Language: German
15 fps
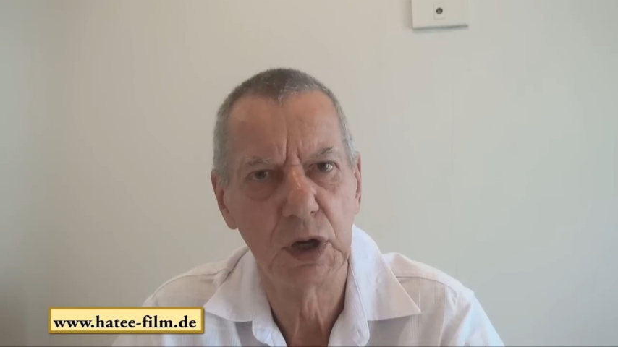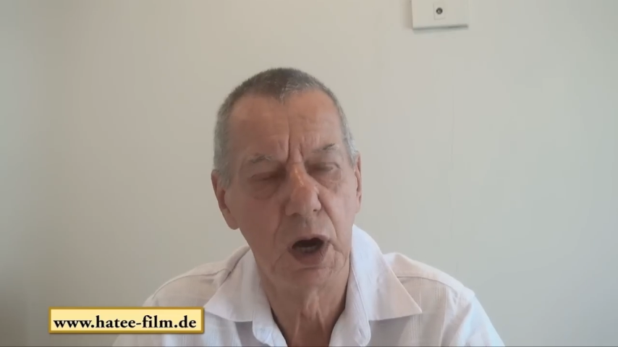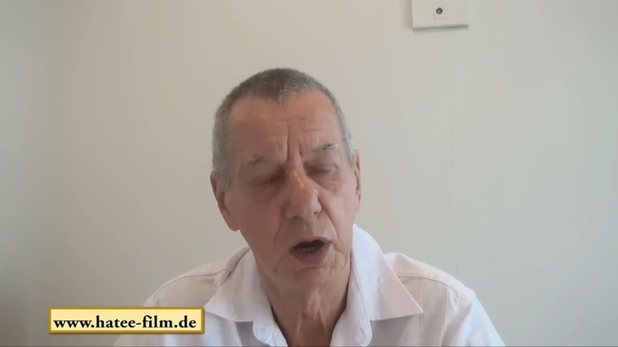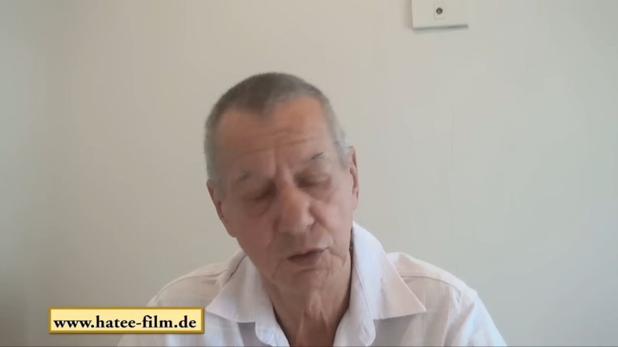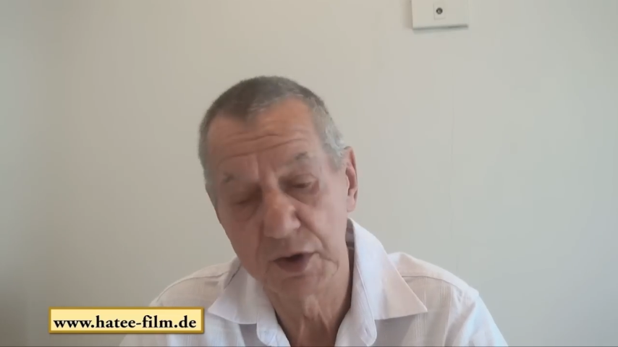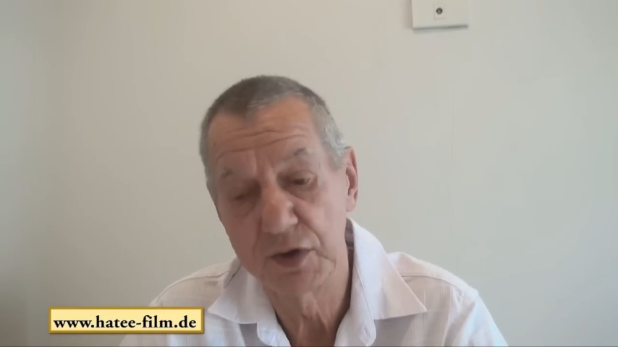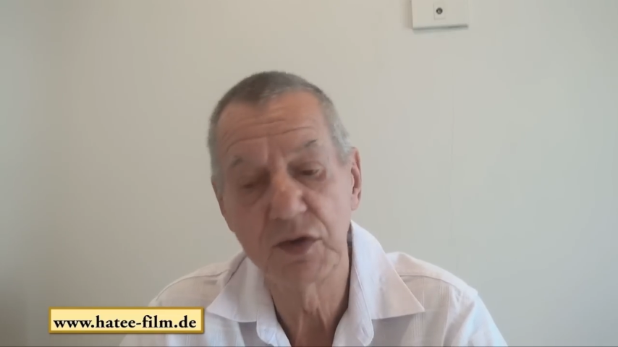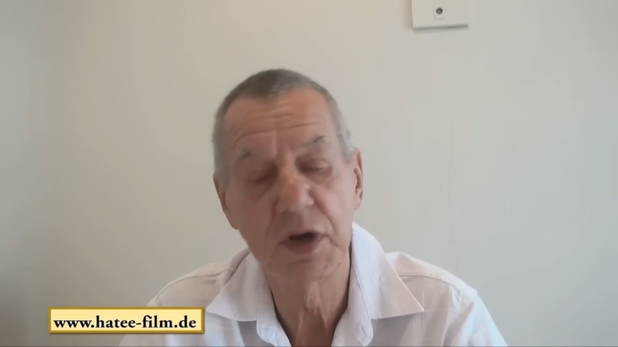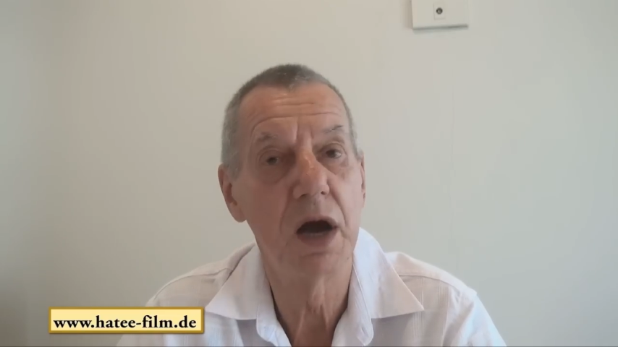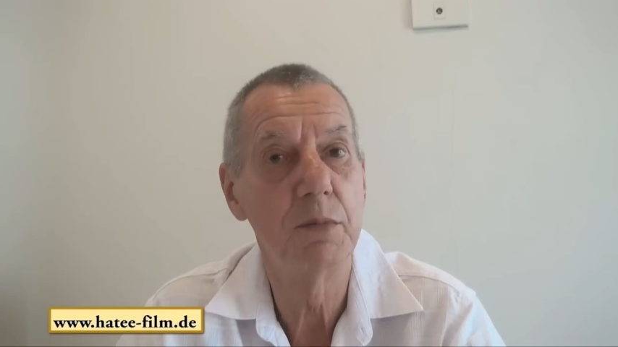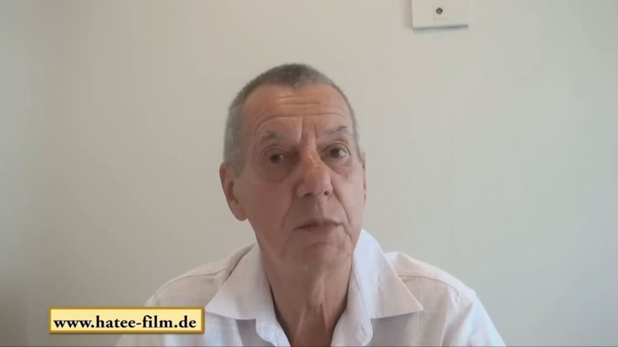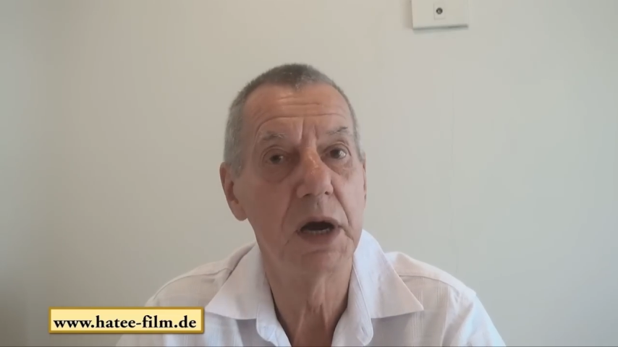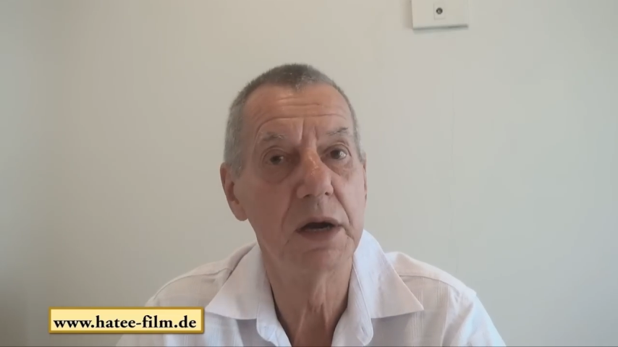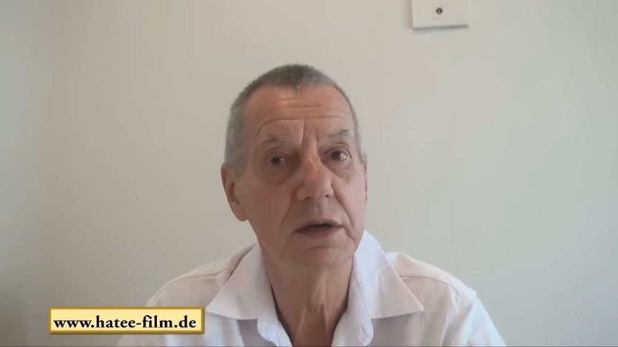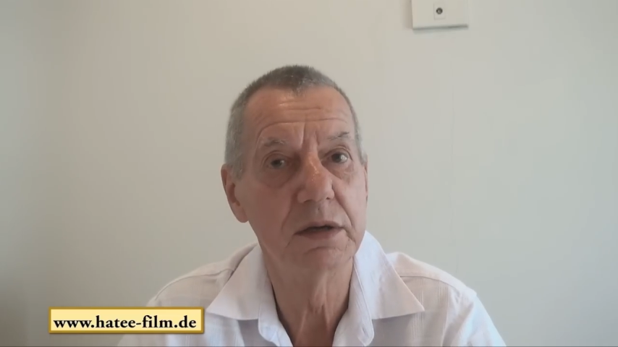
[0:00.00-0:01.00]
Außer sie
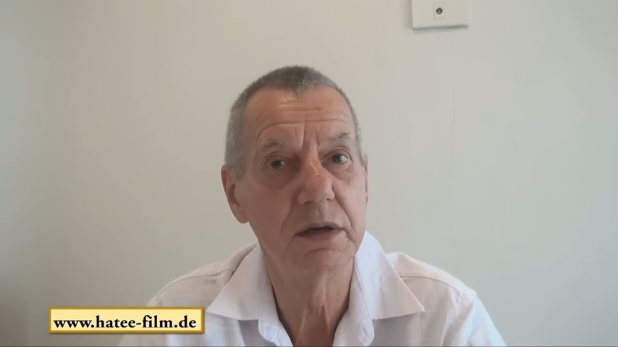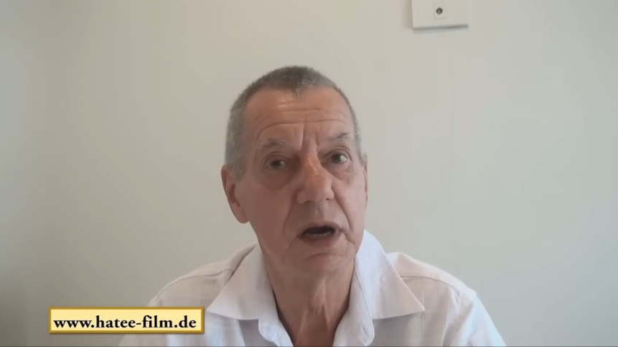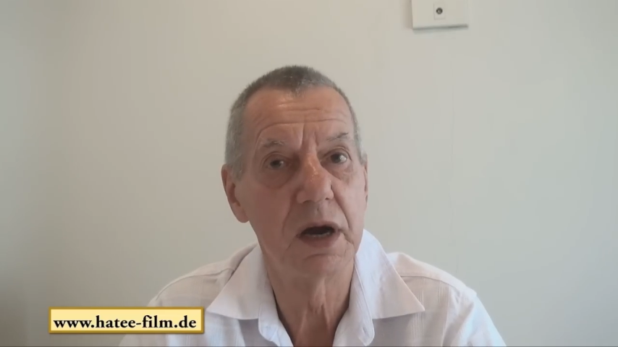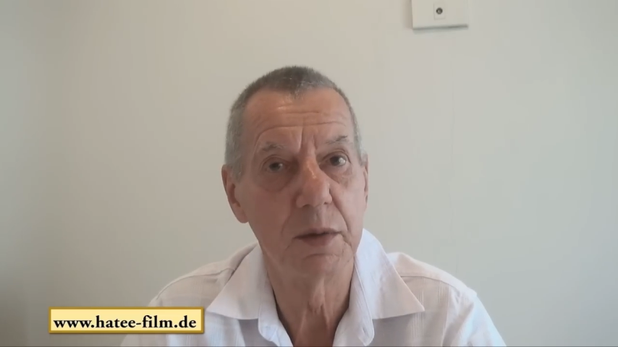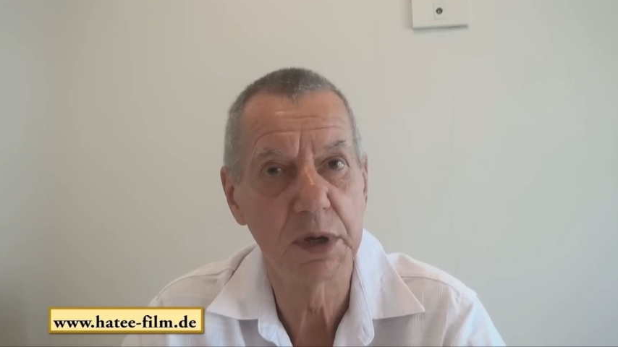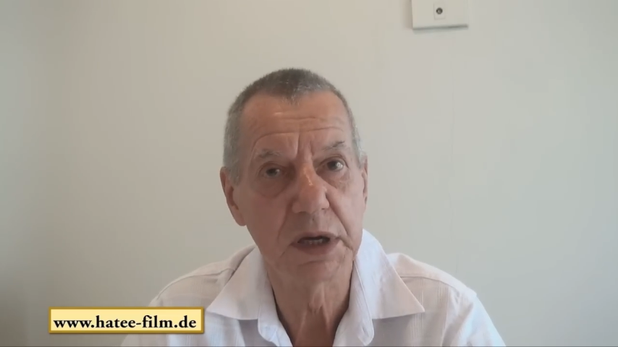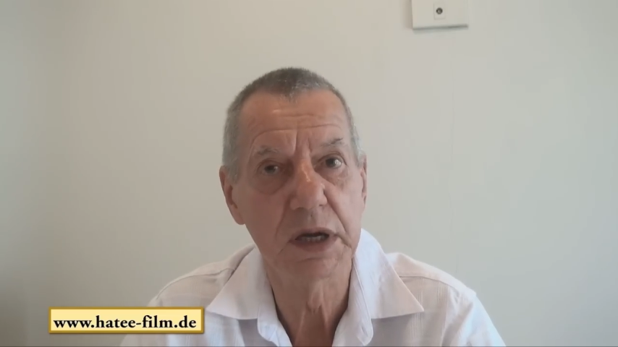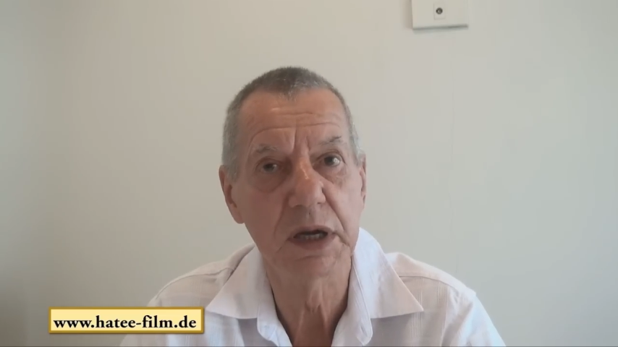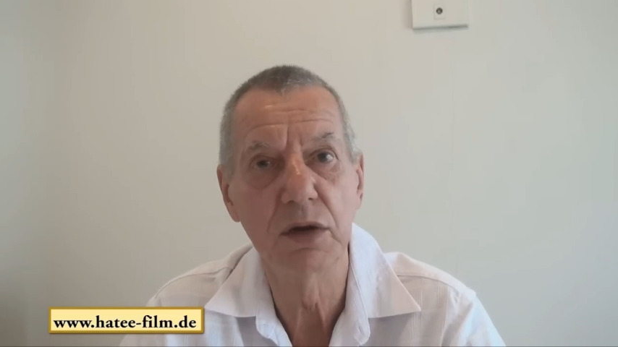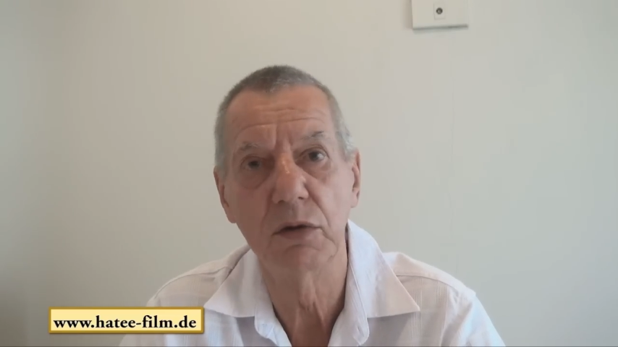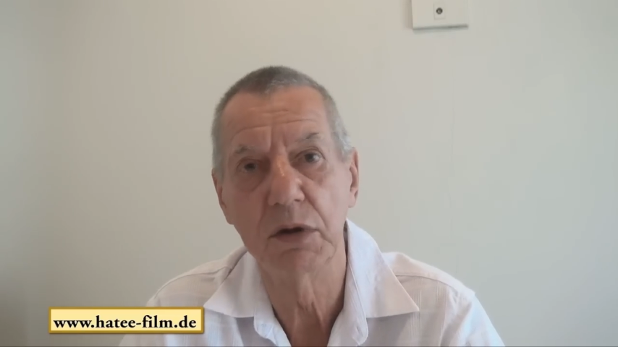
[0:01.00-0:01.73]
haben eine ABE